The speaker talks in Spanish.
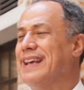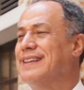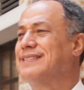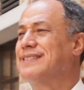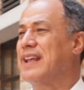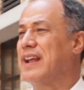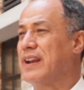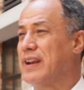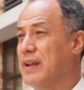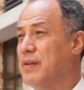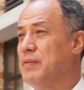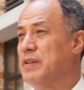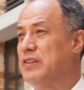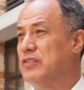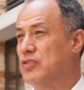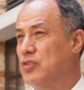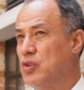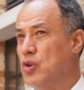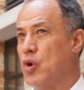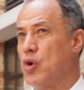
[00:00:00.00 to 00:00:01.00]
esta
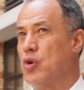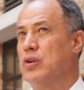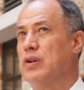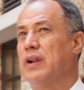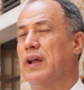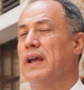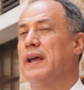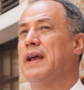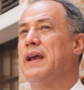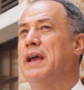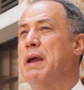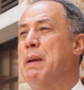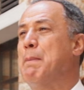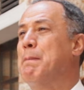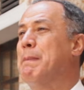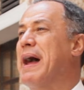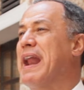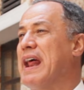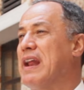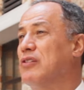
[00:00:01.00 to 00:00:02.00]
revisión eh,
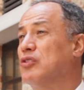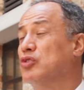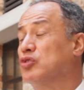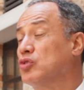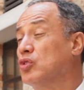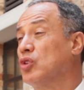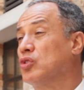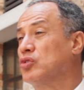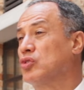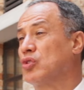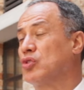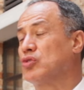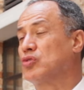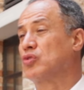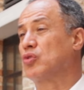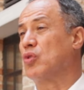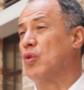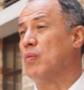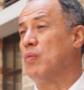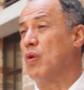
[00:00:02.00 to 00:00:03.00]
para nosotros,
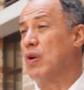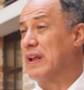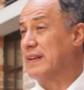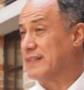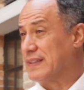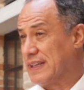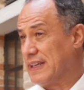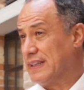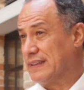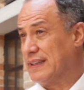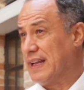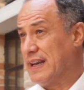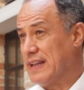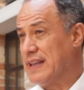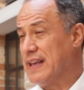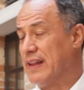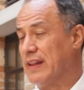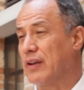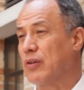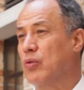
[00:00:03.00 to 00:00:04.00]
como la
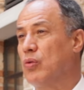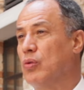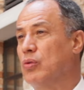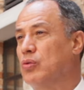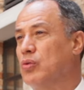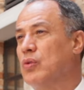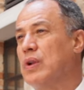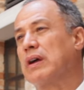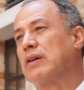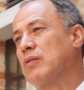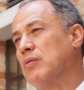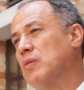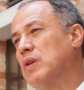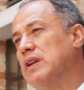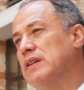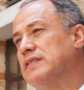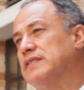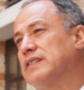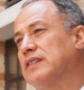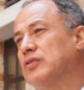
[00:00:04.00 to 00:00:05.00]
Secretaría de Cultura, como
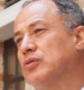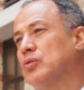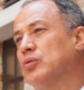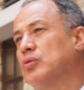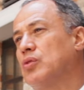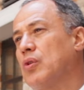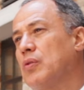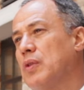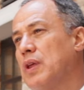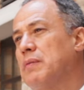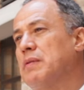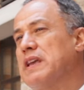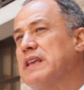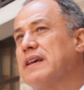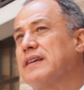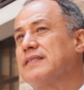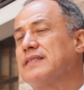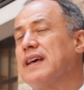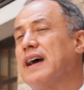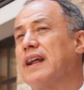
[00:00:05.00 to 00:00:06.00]
el Instituto de
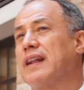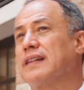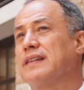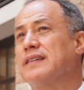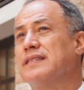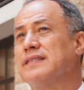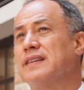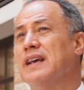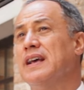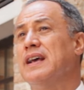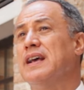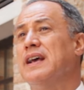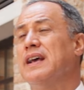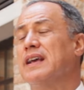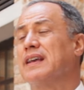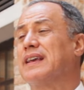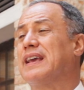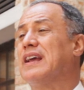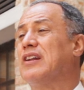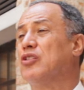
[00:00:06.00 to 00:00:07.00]
Bellas Artes,
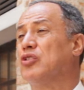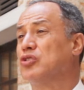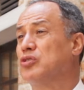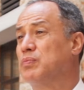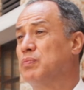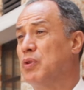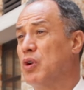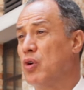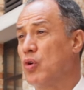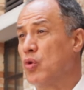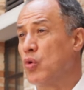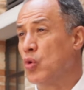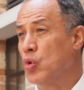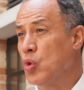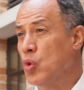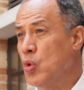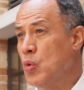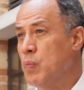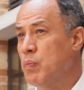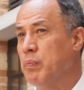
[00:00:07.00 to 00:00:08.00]
que nos
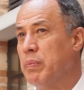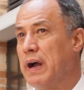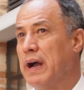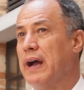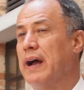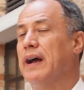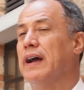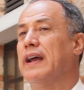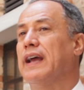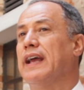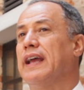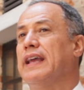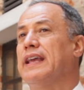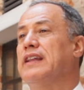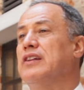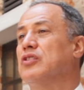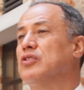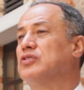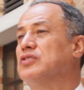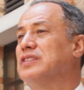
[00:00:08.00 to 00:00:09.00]
preocupa y
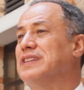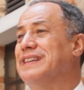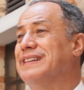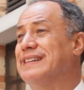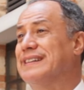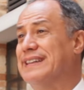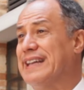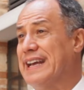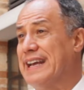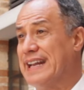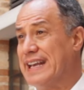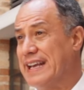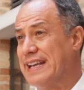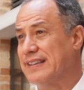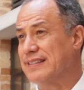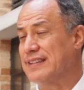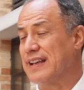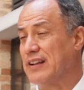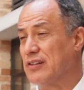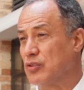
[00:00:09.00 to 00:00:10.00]
nos
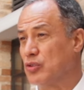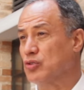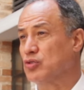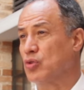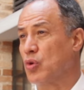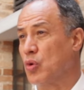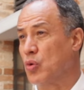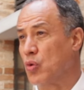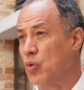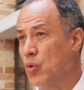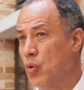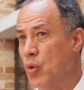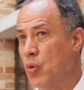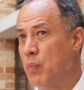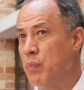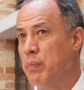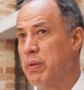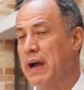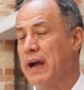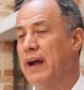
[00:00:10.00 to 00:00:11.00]
interesa, nos
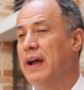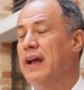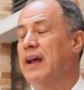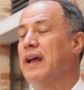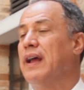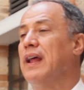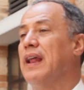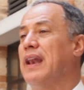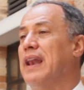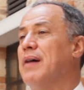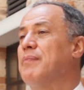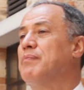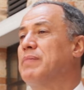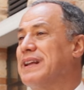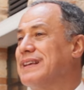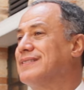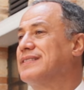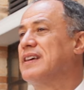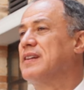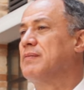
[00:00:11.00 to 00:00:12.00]
ocupa la
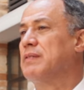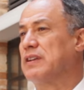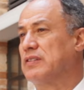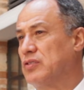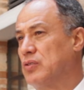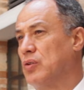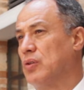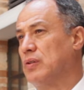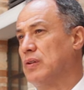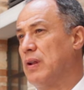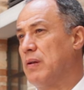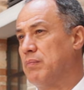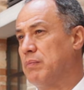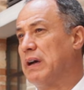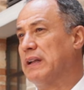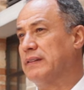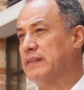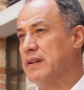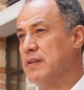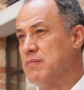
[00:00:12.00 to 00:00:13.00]
preservación del
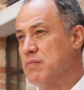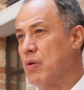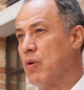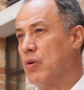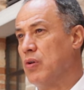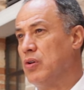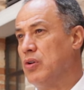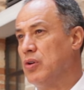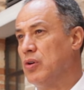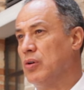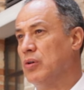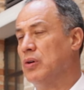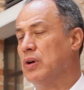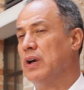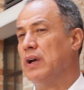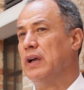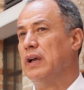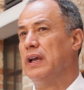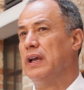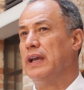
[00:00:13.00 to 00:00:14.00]
patrimonio
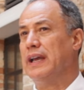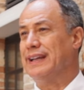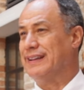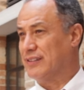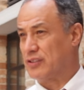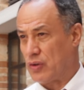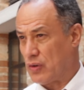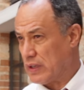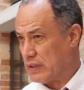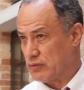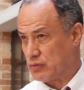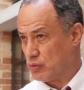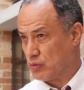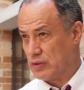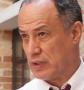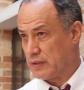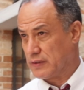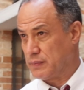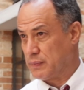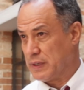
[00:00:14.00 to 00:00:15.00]
en todas
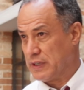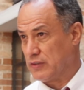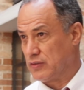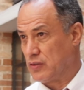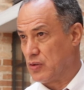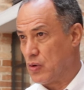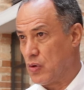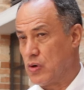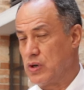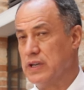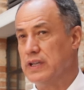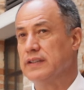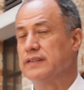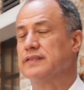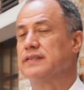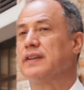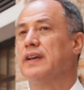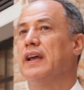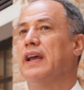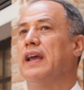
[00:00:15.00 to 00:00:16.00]
sus
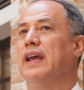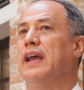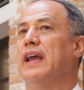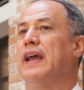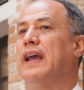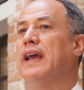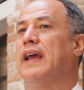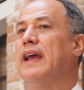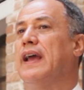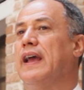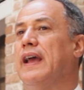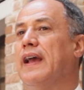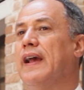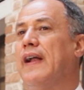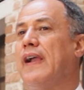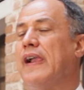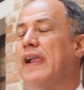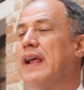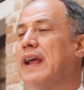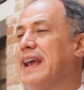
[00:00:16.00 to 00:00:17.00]
expresiones,
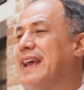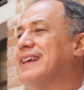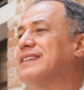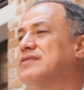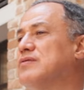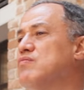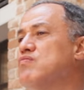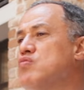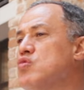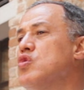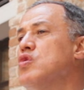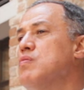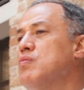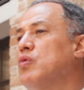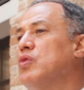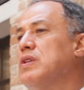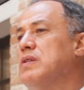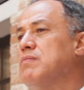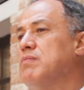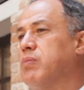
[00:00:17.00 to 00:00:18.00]
eh, es muy,
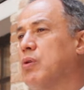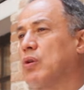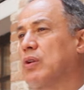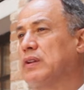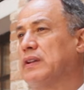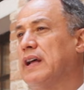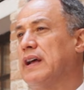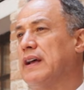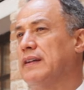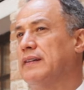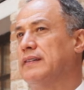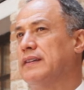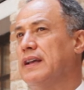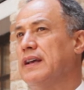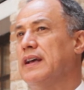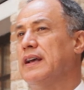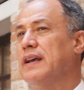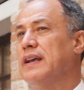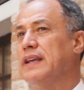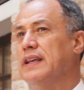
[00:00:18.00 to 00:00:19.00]
muy
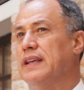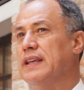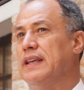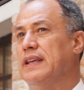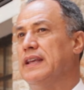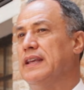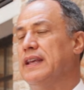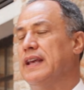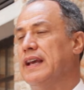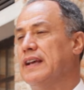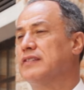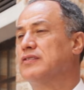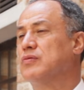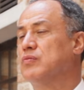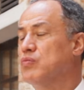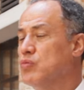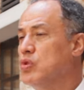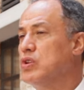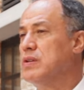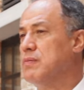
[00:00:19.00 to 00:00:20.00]
importante y es
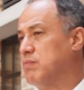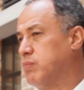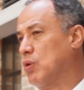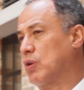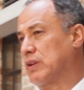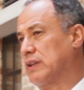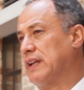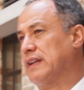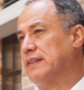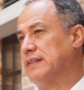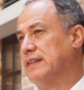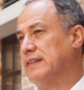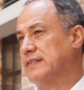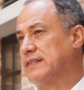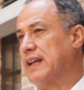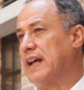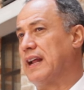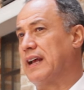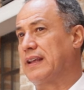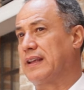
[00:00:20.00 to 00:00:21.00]
muy importante
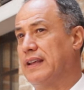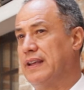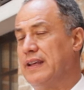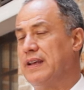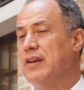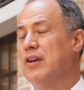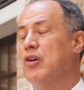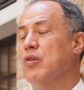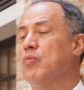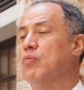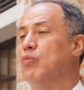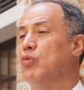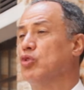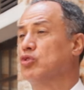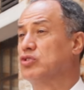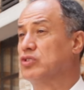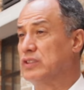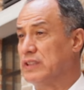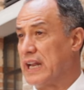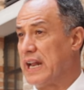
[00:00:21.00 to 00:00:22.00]
estar aquí
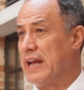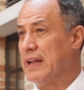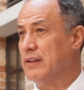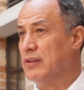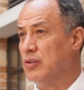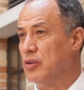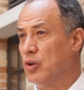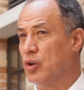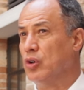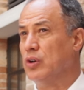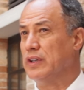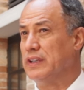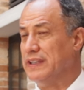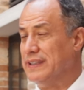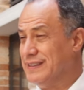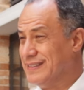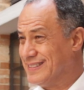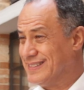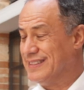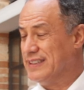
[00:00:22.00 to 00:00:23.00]
mostrando,
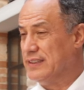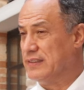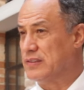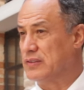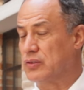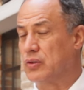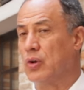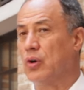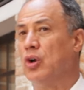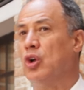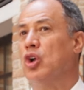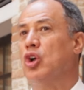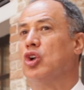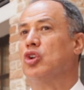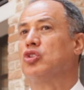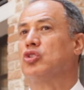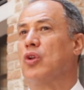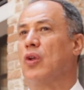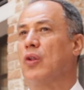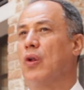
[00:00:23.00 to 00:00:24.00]
insisto,
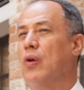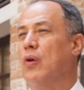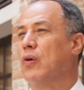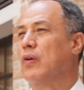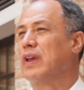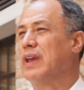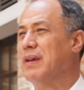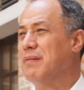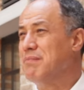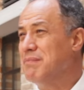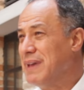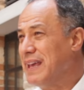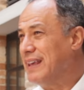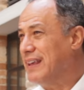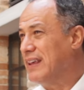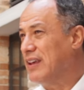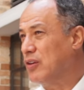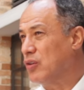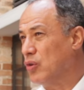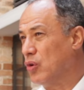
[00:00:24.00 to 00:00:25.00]
todo lo que
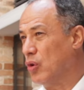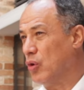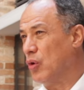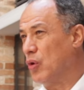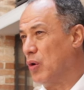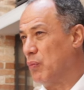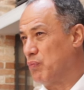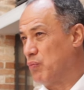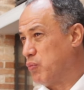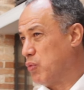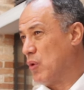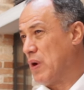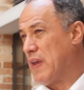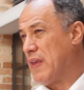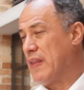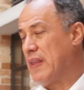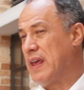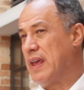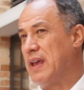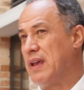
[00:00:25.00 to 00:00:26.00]
México
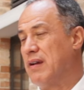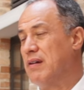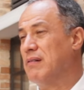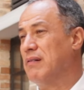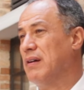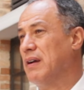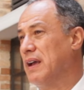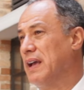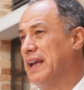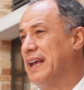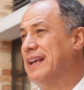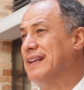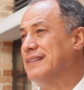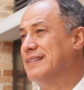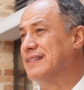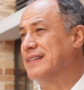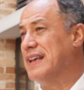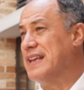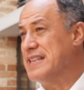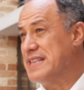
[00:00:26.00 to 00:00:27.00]
puede
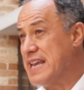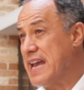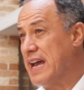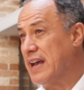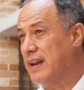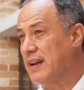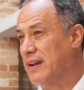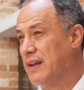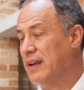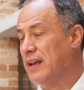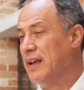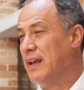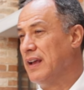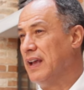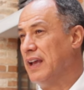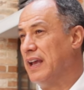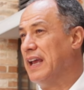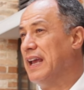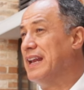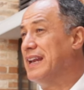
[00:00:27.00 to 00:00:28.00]
enseñar
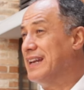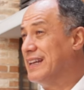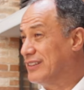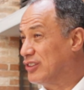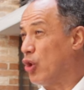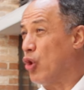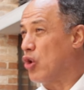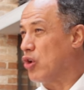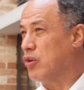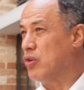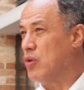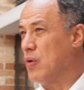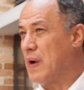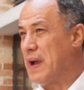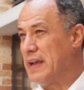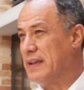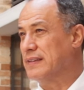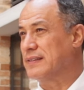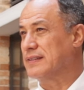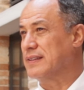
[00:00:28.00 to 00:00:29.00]
en torno
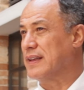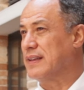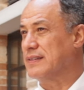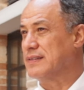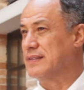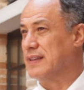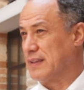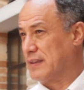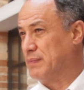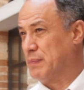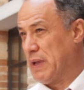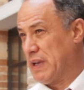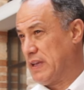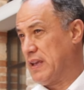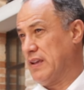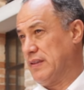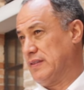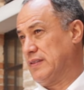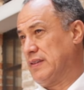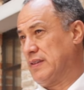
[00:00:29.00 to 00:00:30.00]
a estas
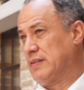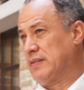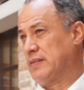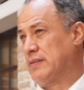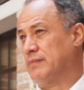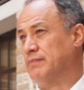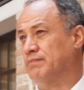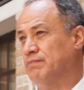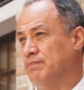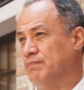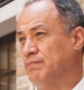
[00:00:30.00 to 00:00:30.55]
experiencias.